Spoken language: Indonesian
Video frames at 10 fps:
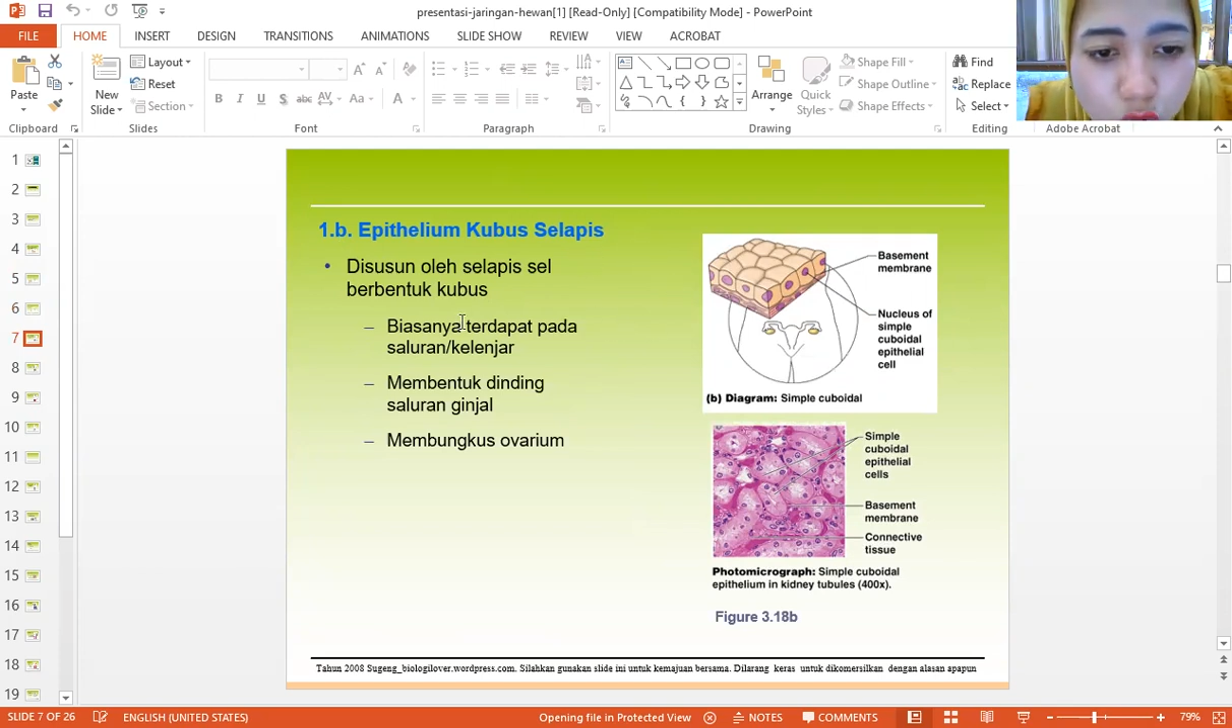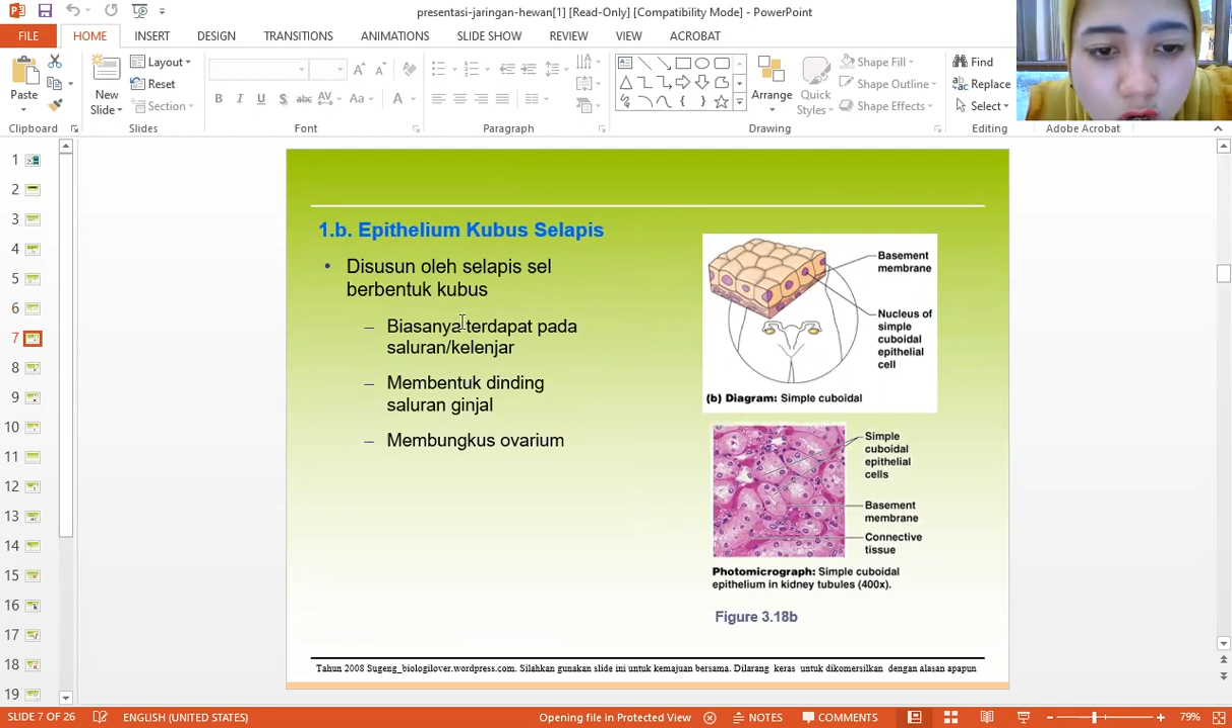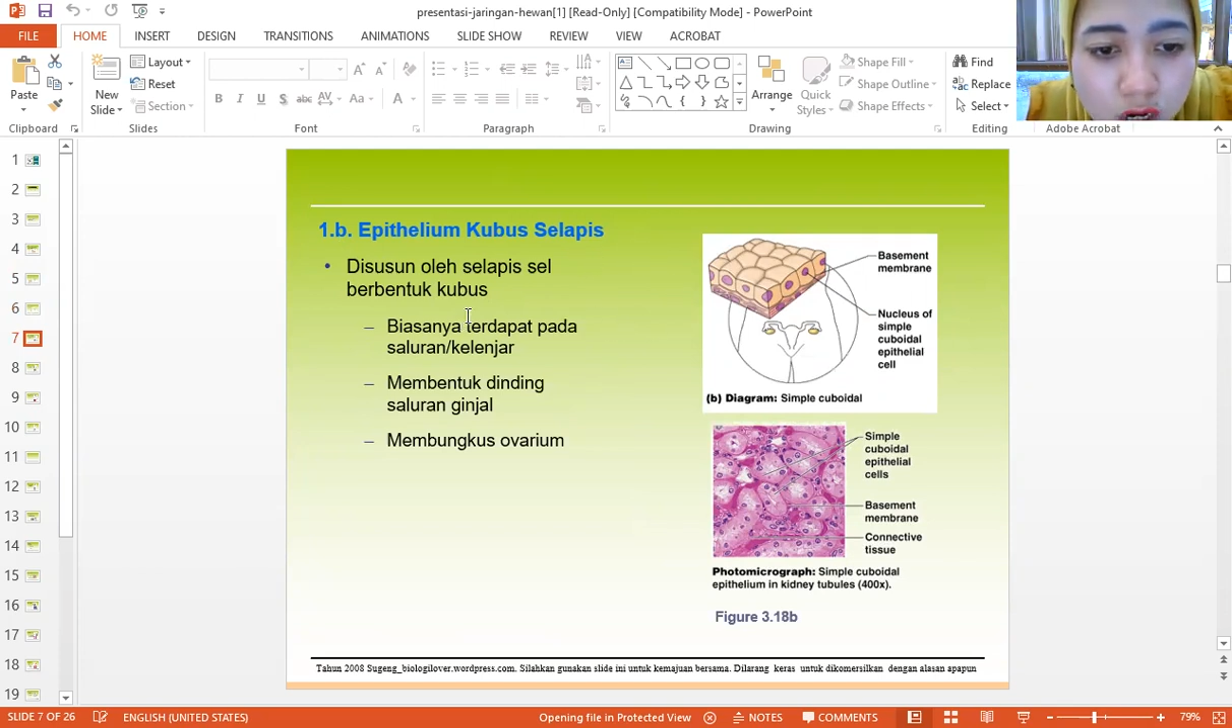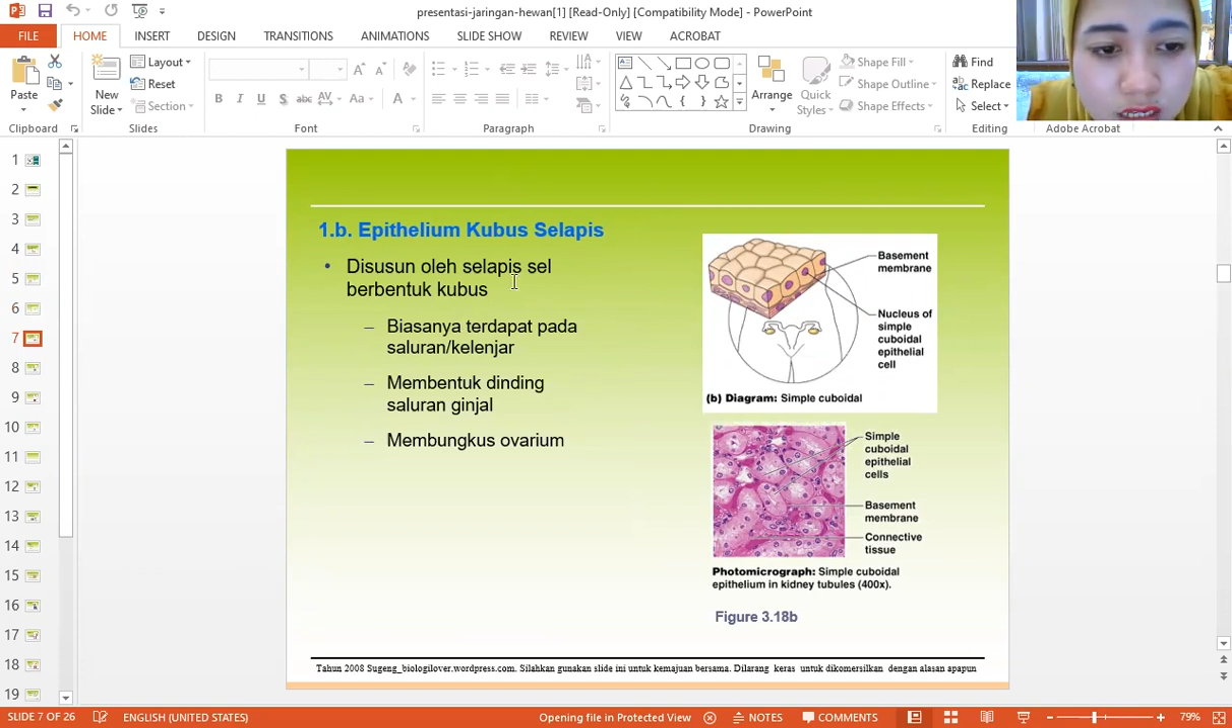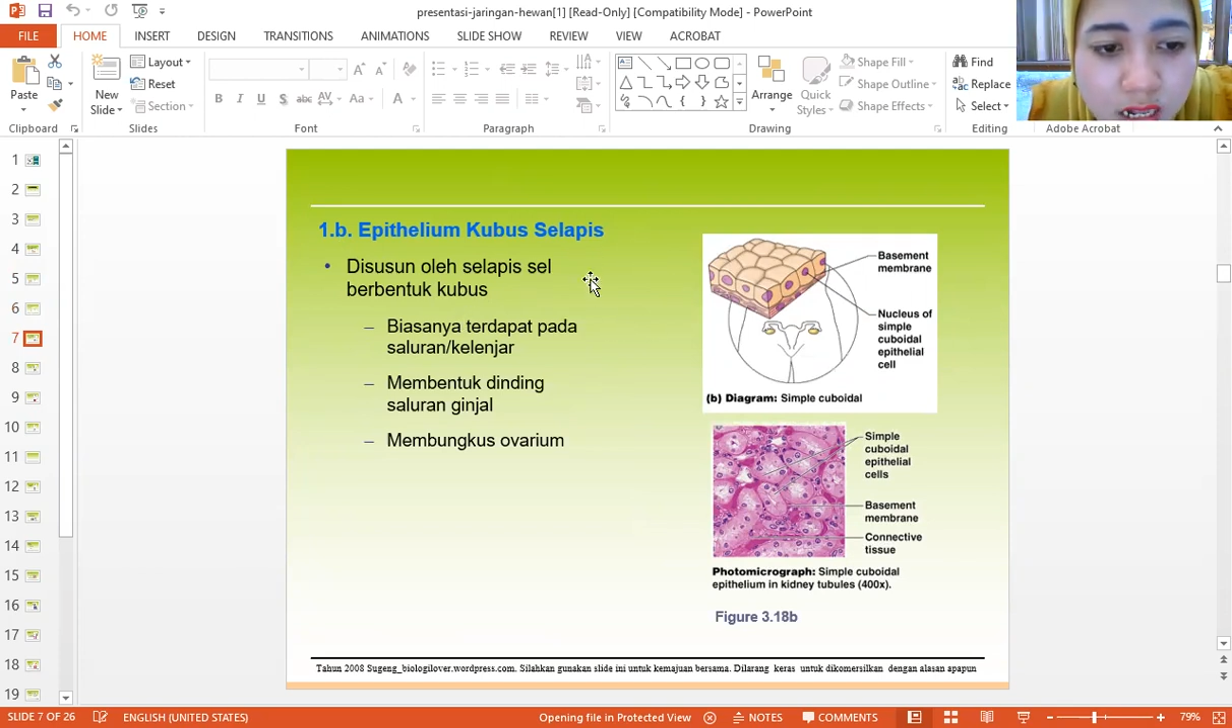
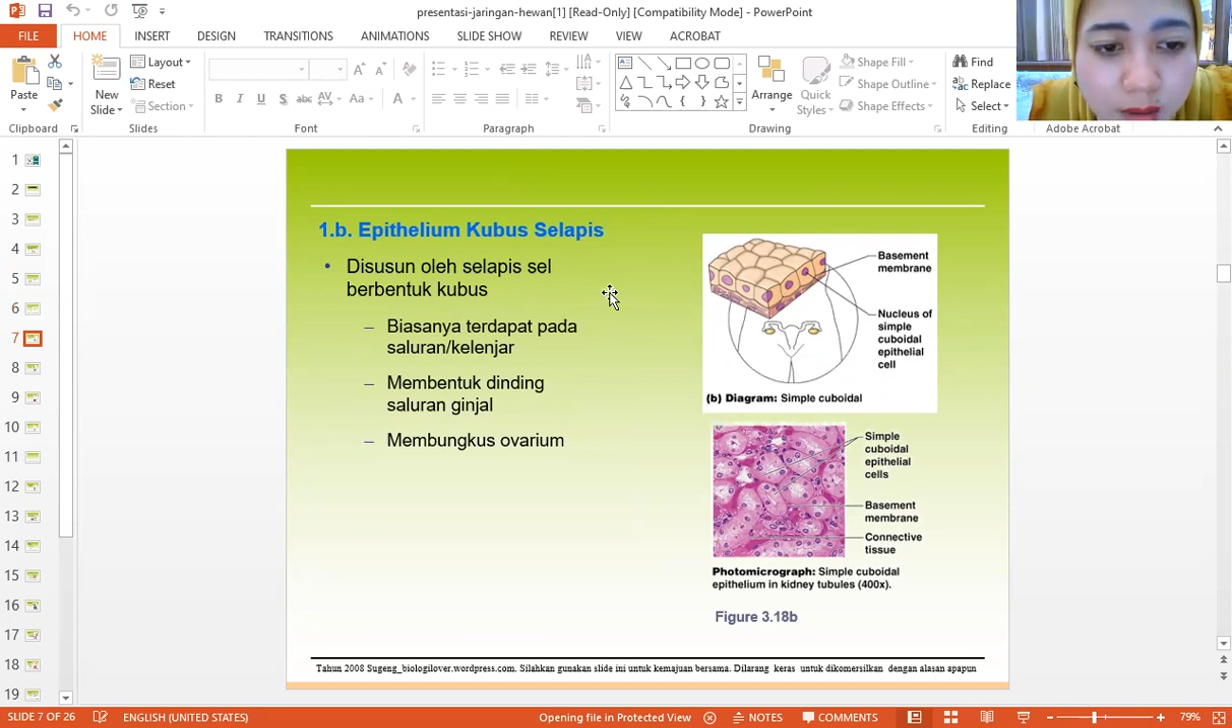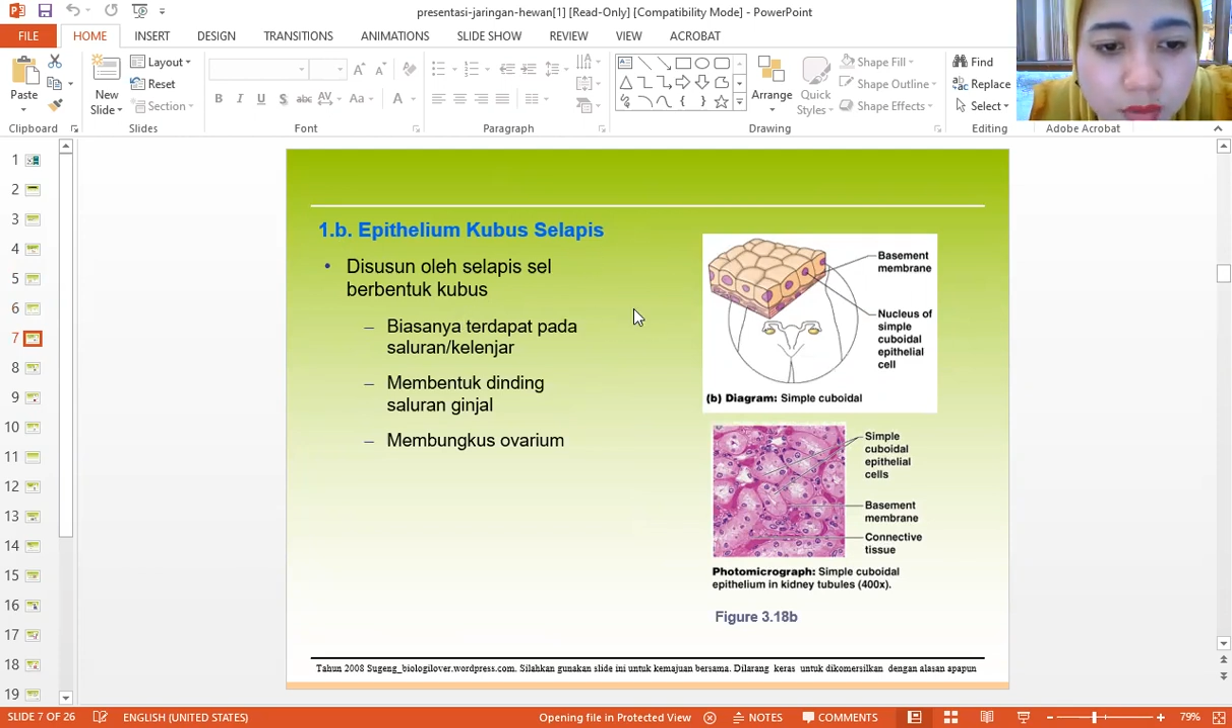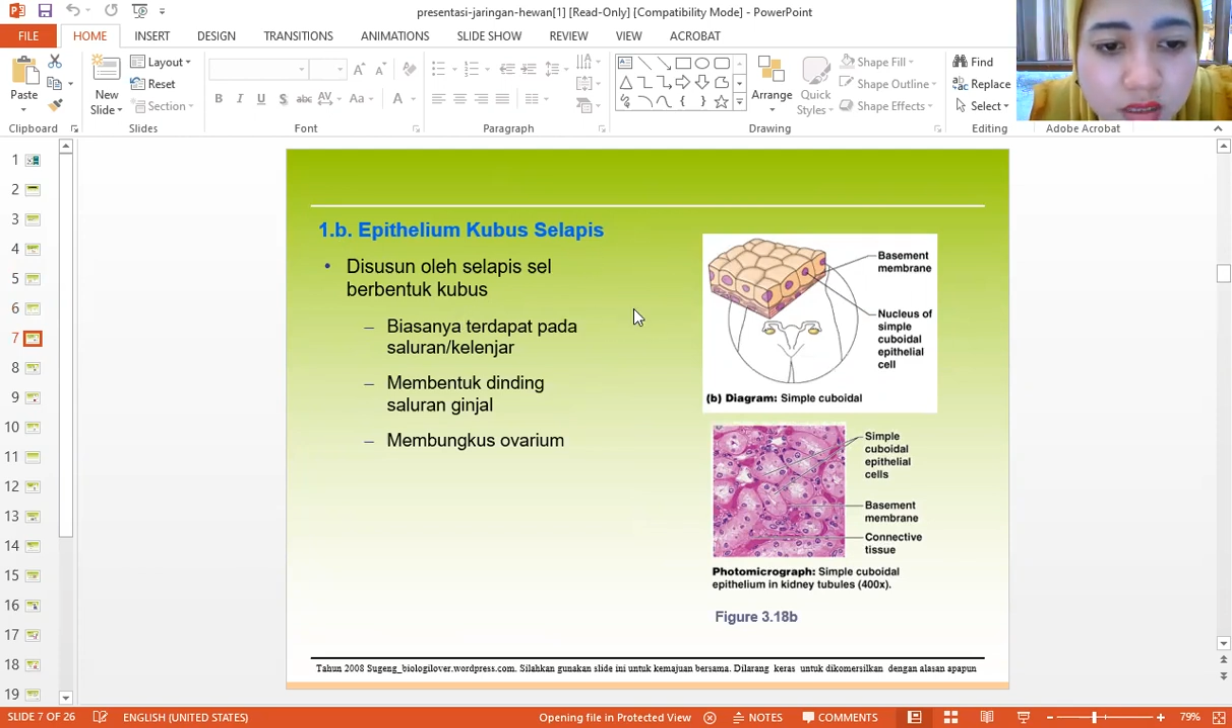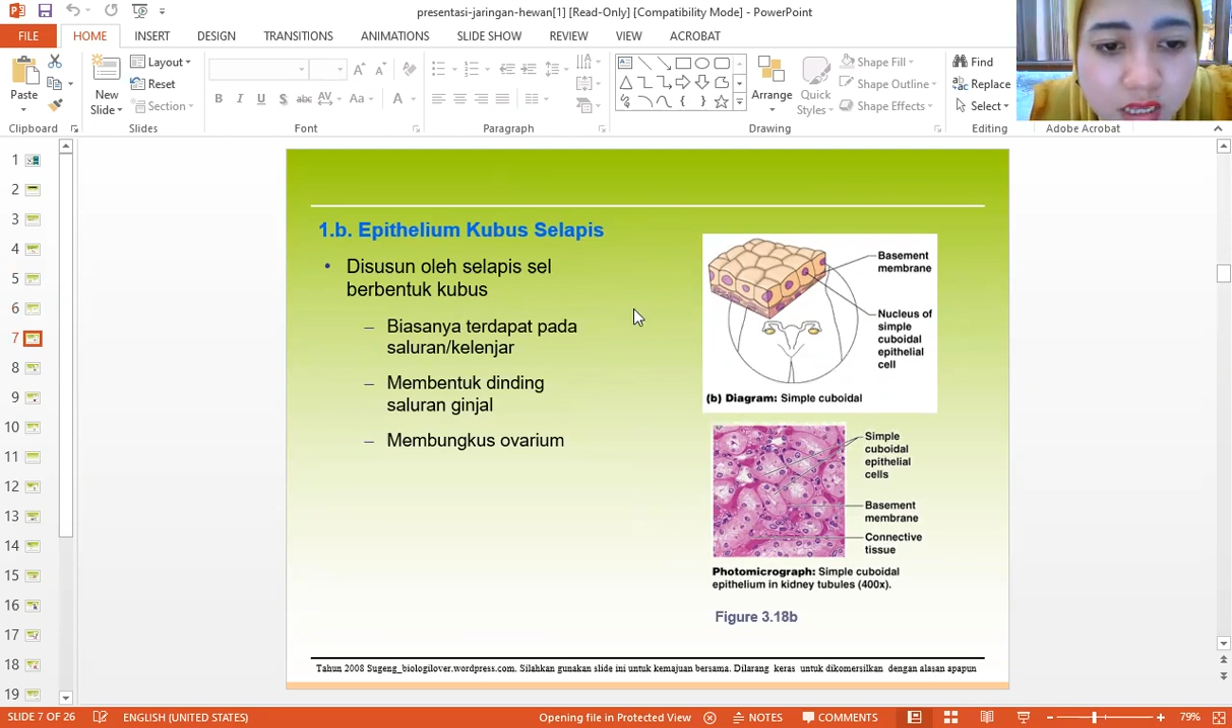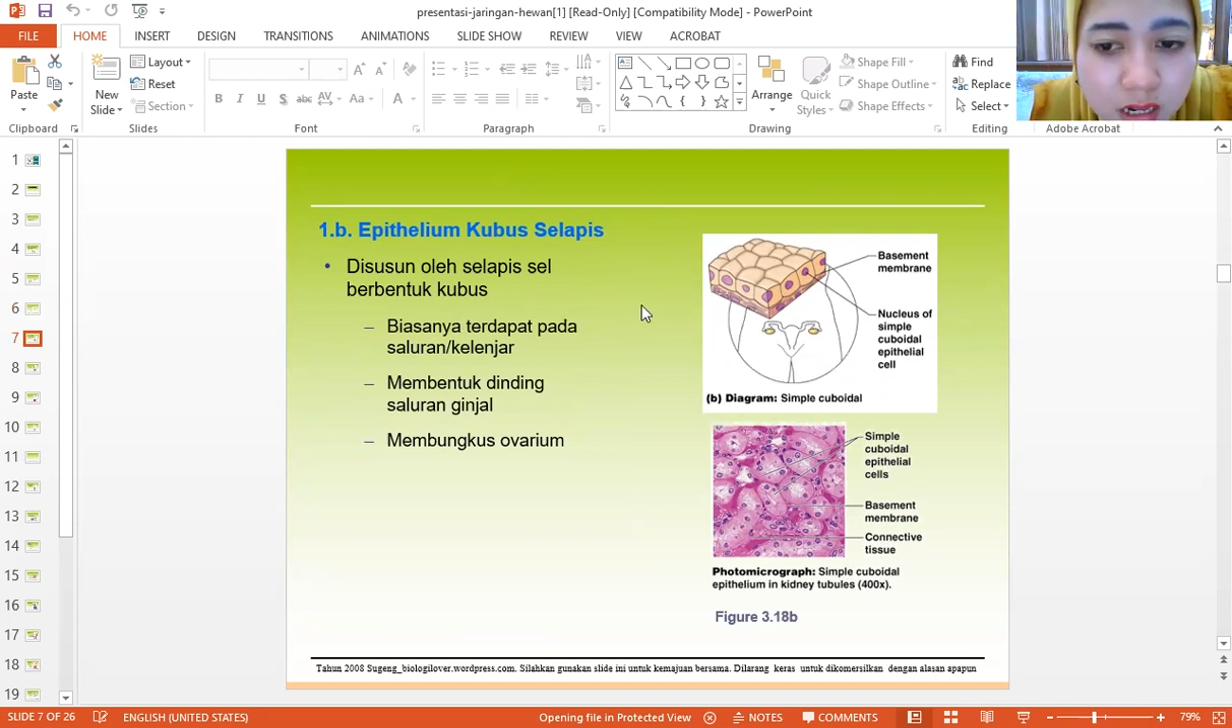oleh selapis